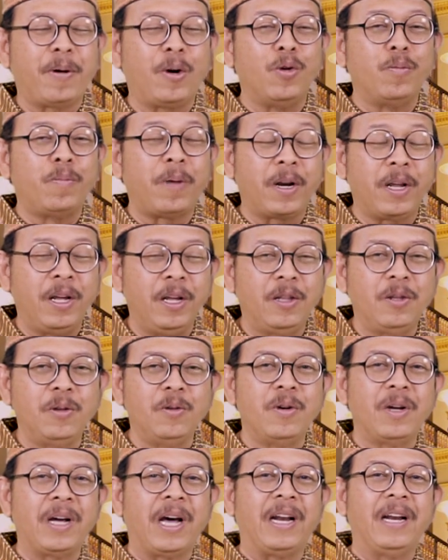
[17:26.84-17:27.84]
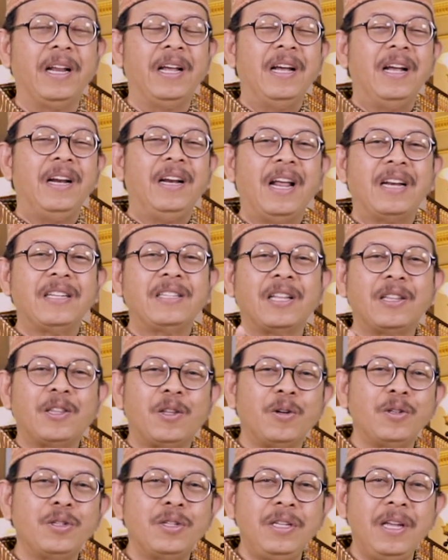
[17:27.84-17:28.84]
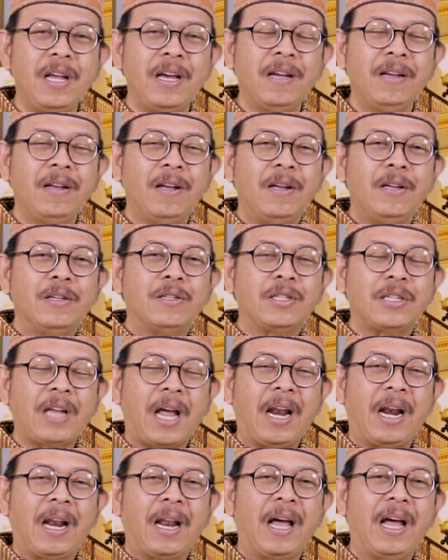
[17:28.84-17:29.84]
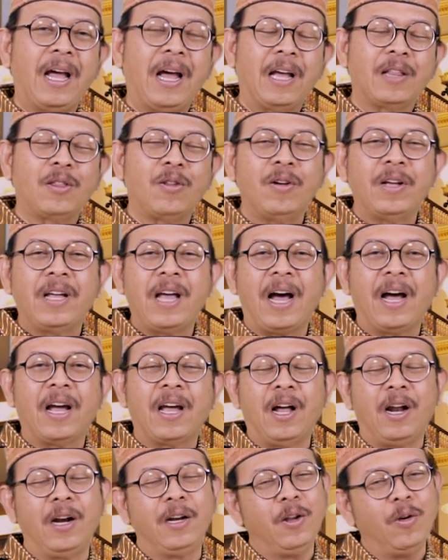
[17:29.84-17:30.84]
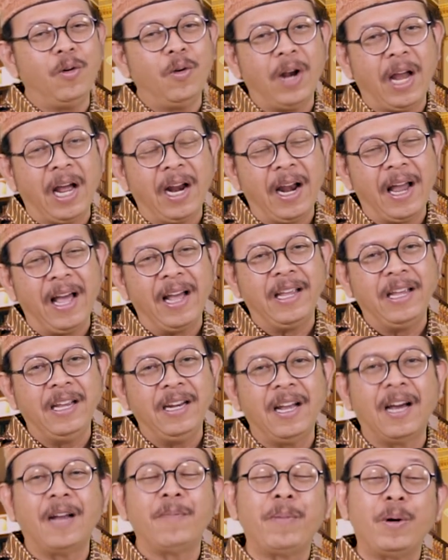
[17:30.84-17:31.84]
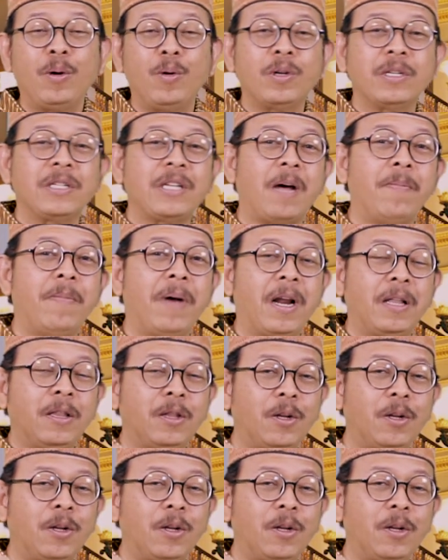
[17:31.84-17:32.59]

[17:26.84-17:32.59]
penuh perhitungan, dan seterusnya. Salah atau gagal diulang lagi dengan penuh kesabaran,